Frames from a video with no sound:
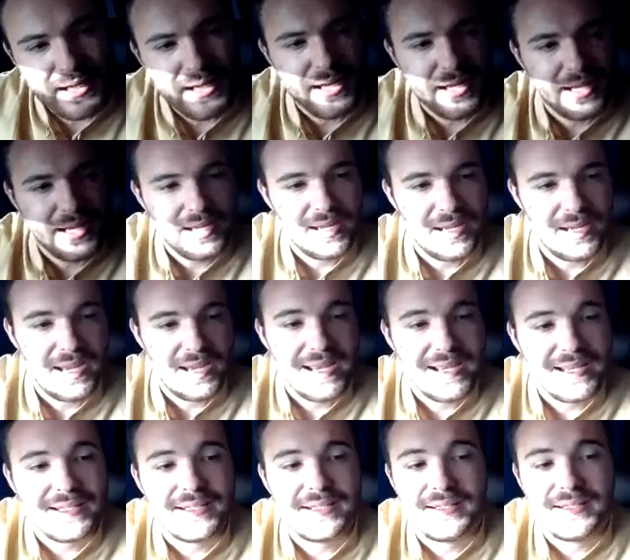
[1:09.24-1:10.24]
eh, eh,
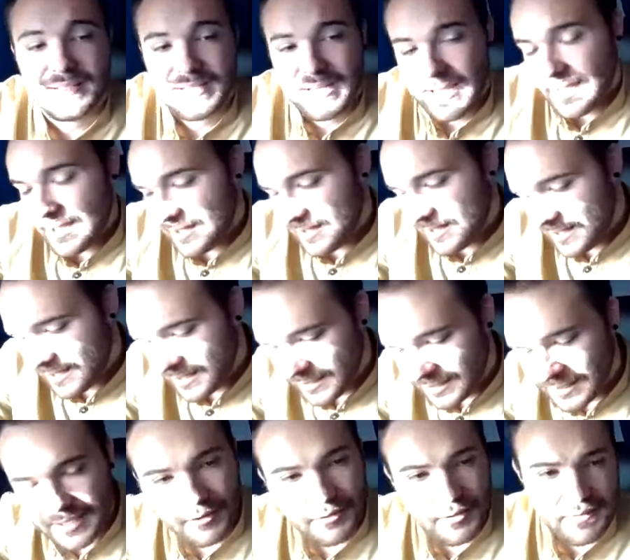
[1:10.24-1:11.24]
en, la,
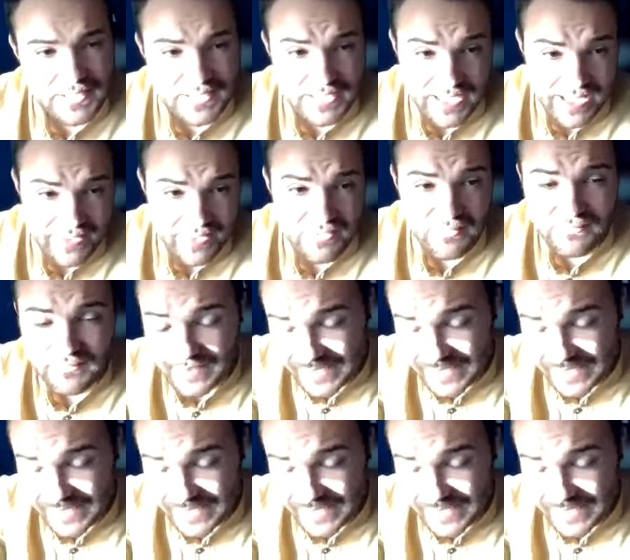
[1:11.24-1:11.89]
Universidad de